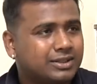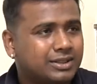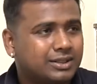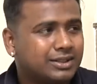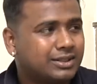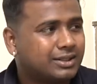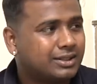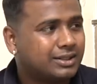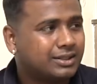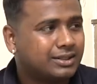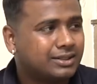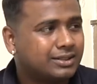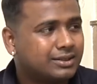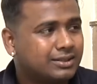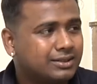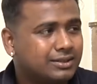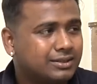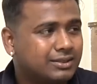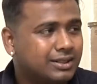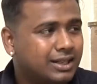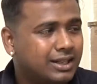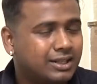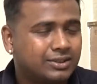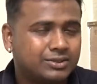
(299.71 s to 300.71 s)
పర్సెంట్ అండి
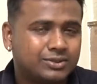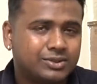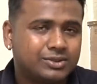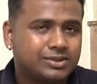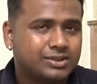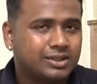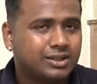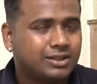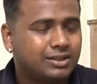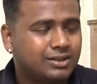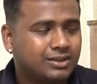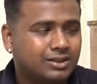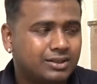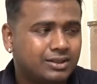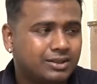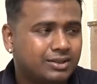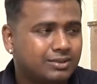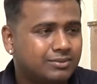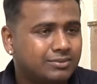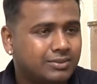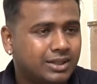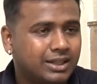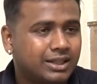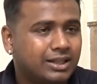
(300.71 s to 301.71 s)
యాజ్ యూజువల్
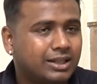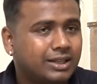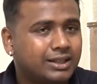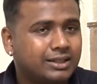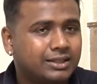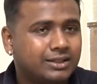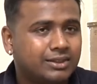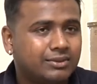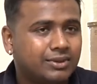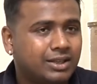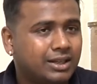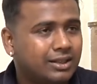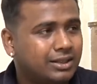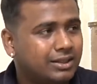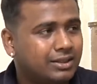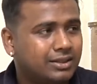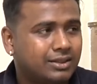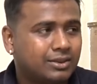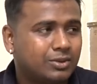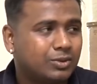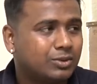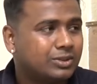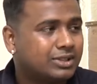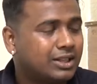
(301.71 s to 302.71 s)
ఎట్లయితే వాళ్ళ
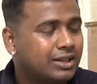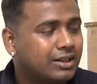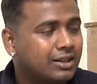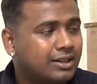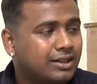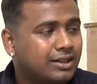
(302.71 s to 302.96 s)
రూల్స్ అండ్